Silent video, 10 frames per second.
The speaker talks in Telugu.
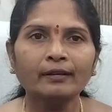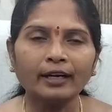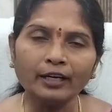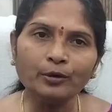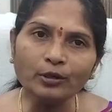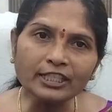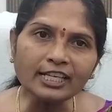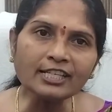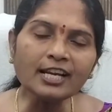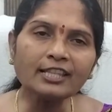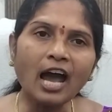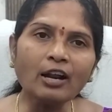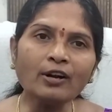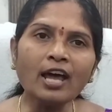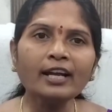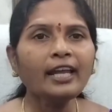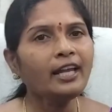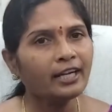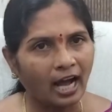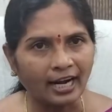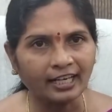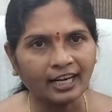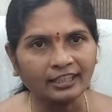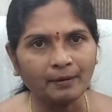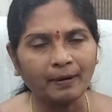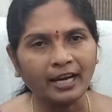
అంటే నువ్వు చేసిన దారుణాలకి కార్యకర్తలు